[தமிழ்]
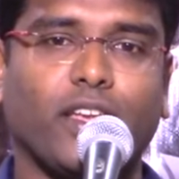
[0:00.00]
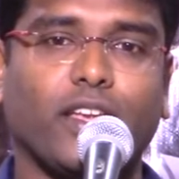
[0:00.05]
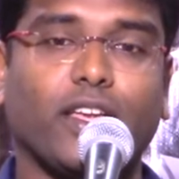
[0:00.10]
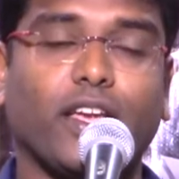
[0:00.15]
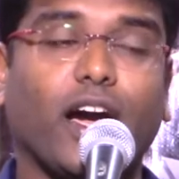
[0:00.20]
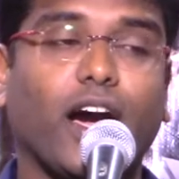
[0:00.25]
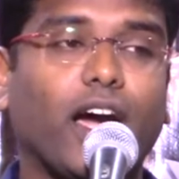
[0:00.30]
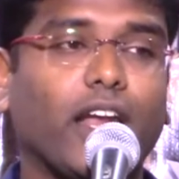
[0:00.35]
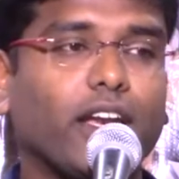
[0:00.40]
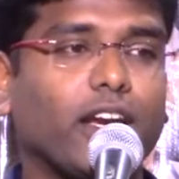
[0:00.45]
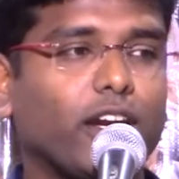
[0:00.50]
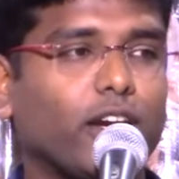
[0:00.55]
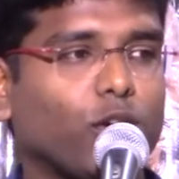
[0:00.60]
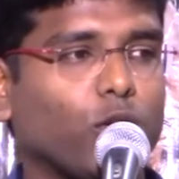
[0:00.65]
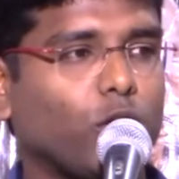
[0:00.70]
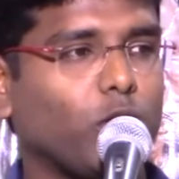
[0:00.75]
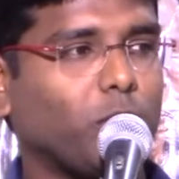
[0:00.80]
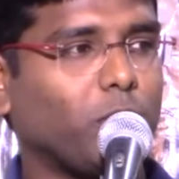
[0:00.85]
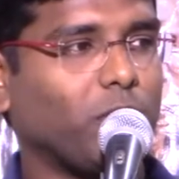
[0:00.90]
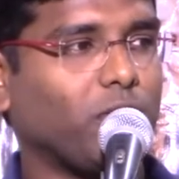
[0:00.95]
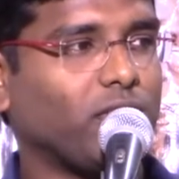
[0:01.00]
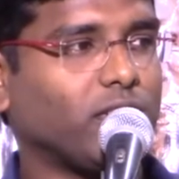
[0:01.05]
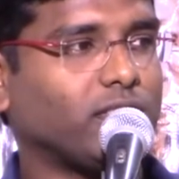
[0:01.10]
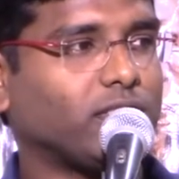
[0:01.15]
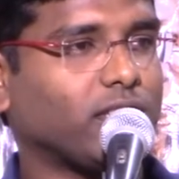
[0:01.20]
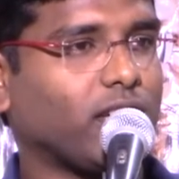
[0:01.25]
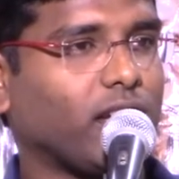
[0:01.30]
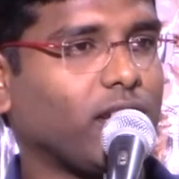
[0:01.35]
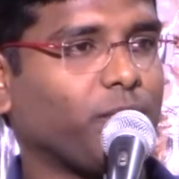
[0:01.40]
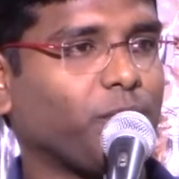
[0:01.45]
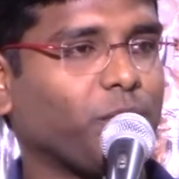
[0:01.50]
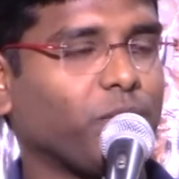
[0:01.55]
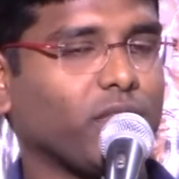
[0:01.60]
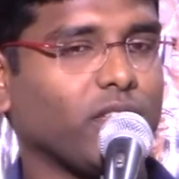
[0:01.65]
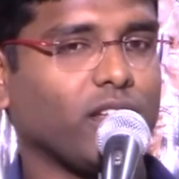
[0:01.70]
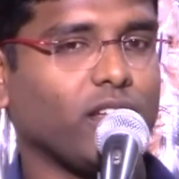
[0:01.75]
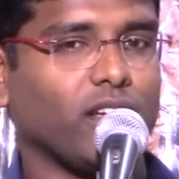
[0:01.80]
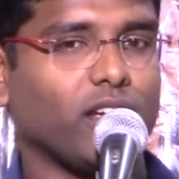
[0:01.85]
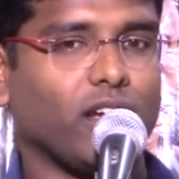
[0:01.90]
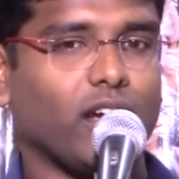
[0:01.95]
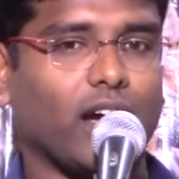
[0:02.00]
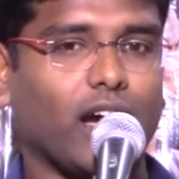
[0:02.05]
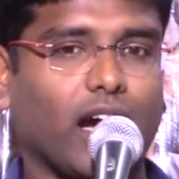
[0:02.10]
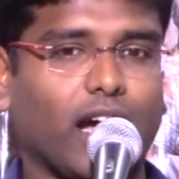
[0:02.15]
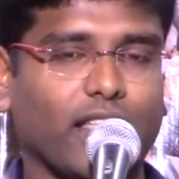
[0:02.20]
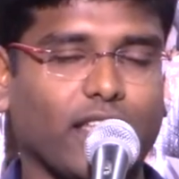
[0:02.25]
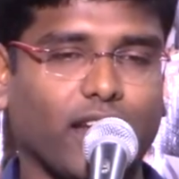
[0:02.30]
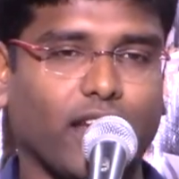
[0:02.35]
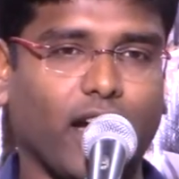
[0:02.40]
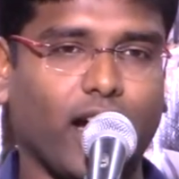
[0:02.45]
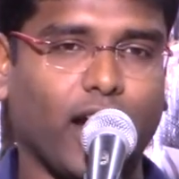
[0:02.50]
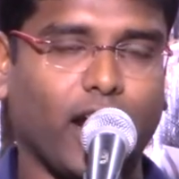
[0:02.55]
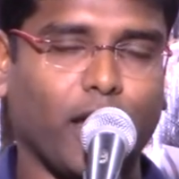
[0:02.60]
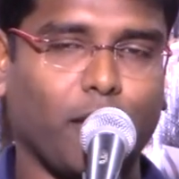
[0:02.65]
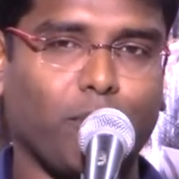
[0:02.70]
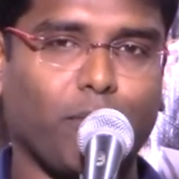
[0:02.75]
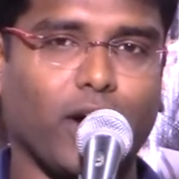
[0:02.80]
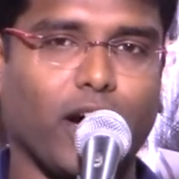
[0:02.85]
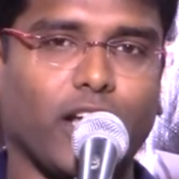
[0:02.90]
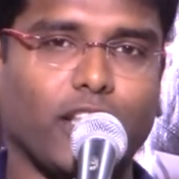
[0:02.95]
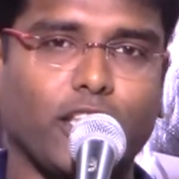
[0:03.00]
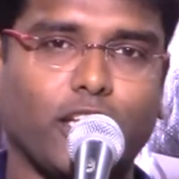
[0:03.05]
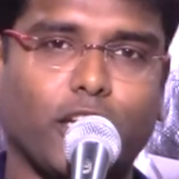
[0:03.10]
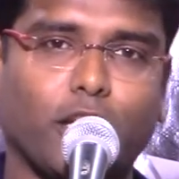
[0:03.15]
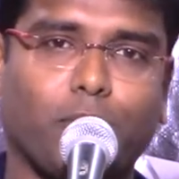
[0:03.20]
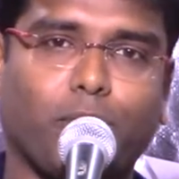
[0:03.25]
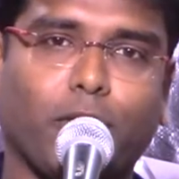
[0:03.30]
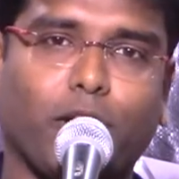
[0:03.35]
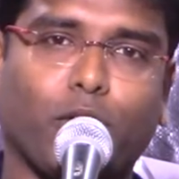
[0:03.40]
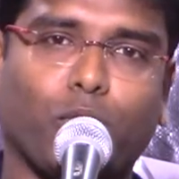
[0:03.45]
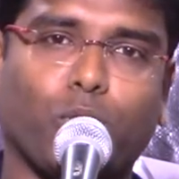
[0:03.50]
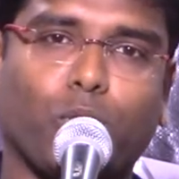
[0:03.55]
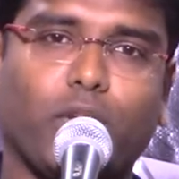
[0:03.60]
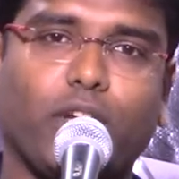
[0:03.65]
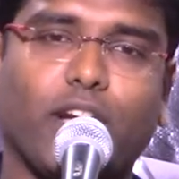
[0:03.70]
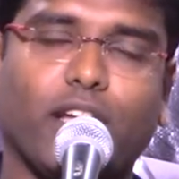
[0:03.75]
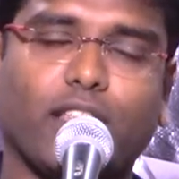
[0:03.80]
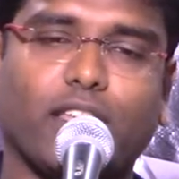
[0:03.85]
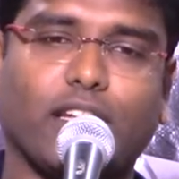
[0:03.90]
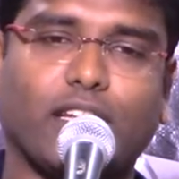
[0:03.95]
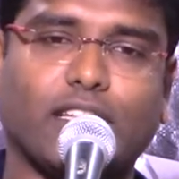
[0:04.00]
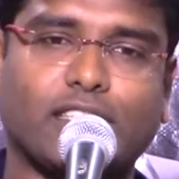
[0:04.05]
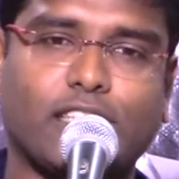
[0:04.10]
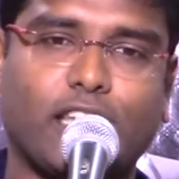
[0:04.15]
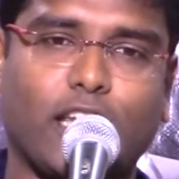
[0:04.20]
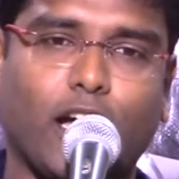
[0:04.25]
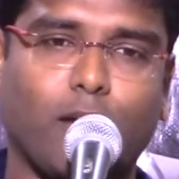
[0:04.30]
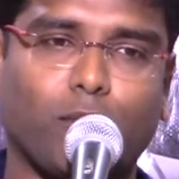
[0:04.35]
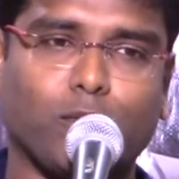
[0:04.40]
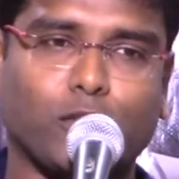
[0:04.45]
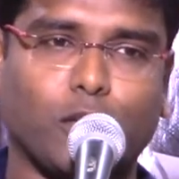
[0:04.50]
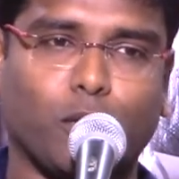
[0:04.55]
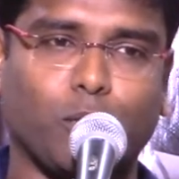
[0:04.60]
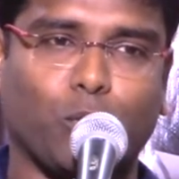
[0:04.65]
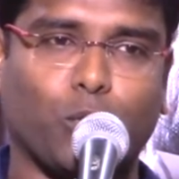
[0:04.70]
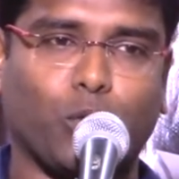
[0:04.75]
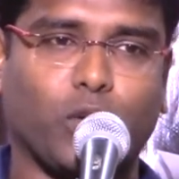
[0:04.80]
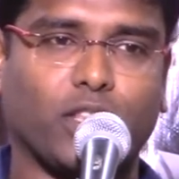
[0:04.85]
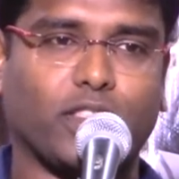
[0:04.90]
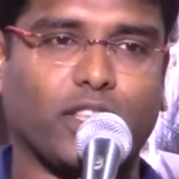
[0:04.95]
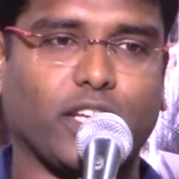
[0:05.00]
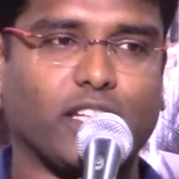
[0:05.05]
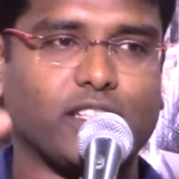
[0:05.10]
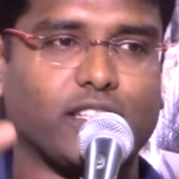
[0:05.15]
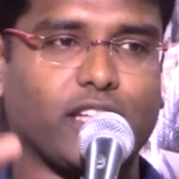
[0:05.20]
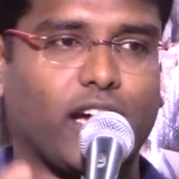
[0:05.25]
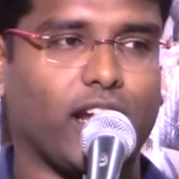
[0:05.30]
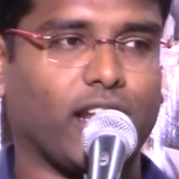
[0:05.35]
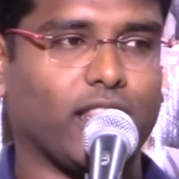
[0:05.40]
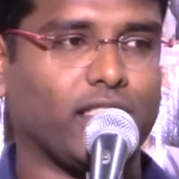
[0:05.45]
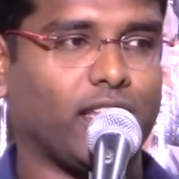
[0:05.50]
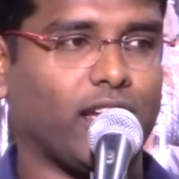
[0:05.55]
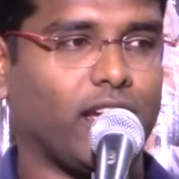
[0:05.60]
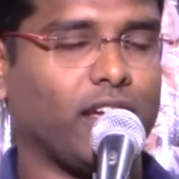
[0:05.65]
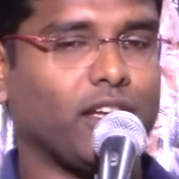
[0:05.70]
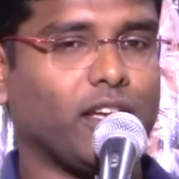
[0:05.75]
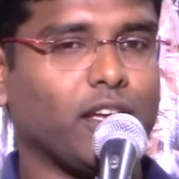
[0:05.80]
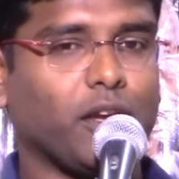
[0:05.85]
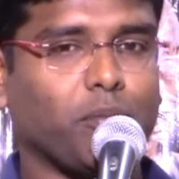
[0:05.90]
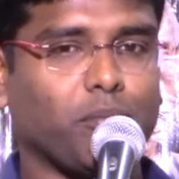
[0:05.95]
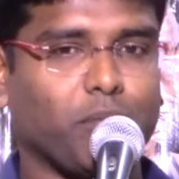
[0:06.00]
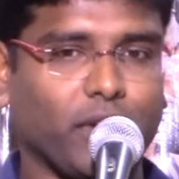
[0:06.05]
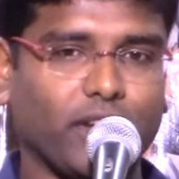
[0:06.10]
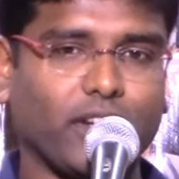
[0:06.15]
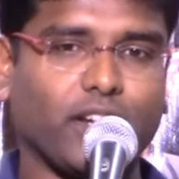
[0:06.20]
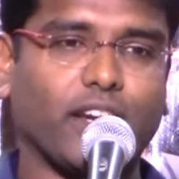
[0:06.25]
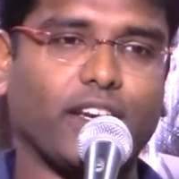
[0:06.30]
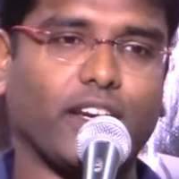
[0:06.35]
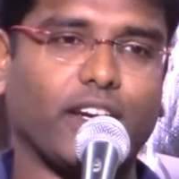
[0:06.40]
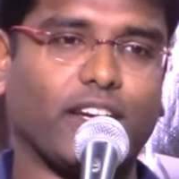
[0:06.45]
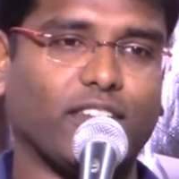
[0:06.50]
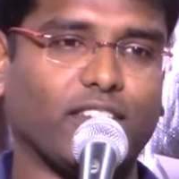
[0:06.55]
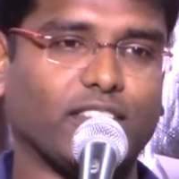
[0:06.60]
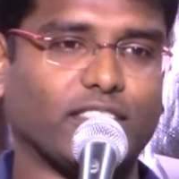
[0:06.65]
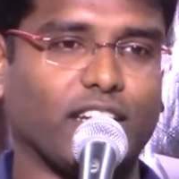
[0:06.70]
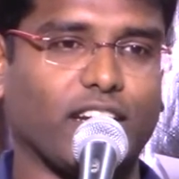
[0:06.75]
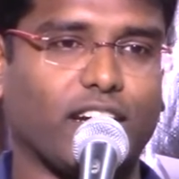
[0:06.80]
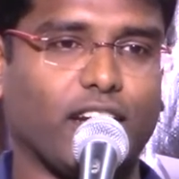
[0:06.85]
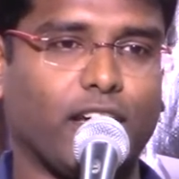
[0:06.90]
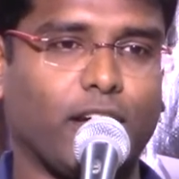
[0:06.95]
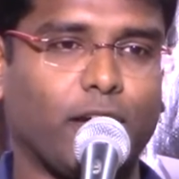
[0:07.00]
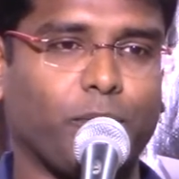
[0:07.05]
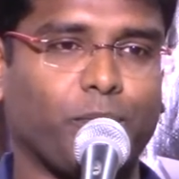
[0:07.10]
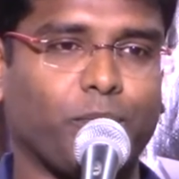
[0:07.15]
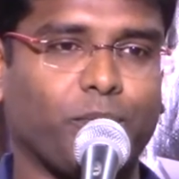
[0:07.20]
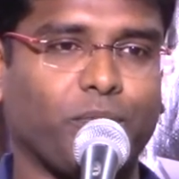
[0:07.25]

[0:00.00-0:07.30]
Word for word: யார்கிட்ட கொண்டு போய் வச்சான் அதனால் பாதிக்கப்படக்கூடிய இந்த இஸ்லாம் சமூகத்தை சார்ந்த பெண்கள் கிட்ட வச்சாங்களா